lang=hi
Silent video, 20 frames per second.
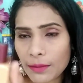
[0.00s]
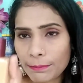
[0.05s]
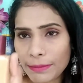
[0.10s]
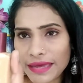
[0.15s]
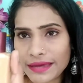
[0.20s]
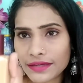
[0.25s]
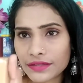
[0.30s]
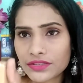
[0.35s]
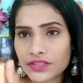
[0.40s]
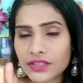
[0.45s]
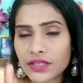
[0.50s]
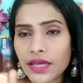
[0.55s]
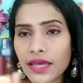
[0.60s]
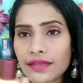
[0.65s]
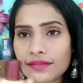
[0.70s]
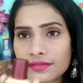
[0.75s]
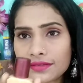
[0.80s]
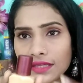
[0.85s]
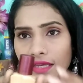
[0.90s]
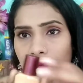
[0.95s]
पैकेजिंग
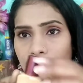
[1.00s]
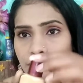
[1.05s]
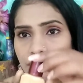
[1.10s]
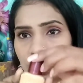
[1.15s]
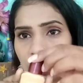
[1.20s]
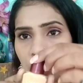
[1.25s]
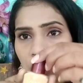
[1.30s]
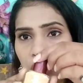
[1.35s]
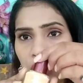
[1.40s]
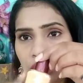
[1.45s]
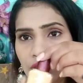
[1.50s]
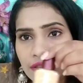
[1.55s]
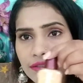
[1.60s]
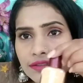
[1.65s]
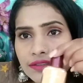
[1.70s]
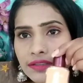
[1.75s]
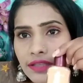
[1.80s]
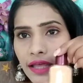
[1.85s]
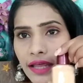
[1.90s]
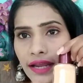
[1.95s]
है सेम चकोर
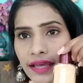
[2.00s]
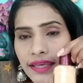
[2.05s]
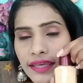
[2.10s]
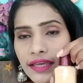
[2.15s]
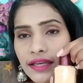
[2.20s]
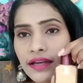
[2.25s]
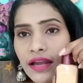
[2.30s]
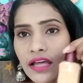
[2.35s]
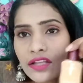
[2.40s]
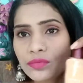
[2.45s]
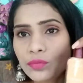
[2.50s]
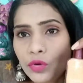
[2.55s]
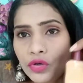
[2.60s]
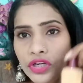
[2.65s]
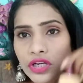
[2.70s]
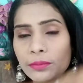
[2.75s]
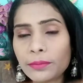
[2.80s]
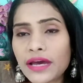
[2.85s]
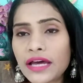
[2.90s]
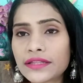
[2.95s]
तरह की ग्लास
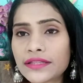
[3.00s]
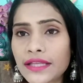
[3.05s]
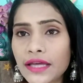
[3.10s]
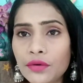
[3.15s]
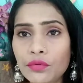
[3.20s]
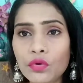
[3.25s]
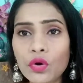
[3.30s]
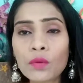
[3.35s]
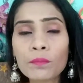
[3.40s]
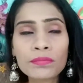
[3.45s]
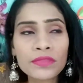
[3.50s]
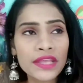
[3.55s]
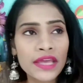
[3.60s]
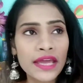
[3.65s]
बोटल में आता है वो